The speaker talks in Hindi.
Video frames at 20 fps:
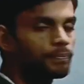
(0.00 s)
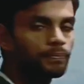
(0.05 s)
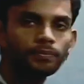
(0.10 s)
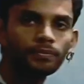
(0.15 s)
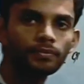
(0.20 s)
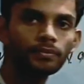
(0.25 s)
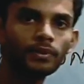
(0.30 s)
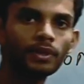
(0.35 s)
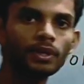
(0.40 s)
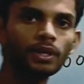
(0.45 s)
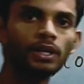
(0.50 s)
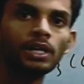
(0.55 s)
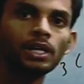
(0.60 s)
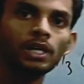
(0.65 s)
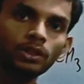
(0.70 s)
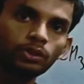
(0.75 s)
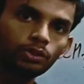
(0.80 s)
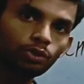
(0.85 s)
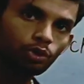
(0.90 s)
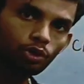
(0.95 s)
है
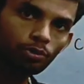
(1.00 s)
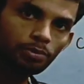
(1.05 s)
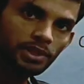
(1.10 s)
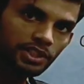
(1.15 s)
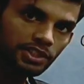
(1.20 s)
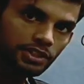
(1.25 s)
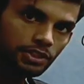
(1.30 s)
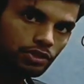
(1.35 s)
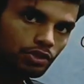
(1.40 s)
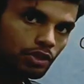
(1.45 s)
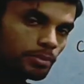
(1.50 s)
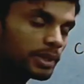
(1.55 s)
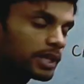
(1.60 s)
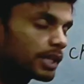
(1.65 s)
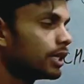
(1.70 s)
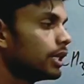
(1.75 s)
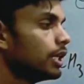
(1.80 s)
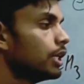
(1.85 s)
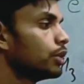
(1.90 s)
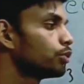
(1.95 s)
दोनों में ये चीज
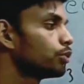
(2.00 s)
कॉमन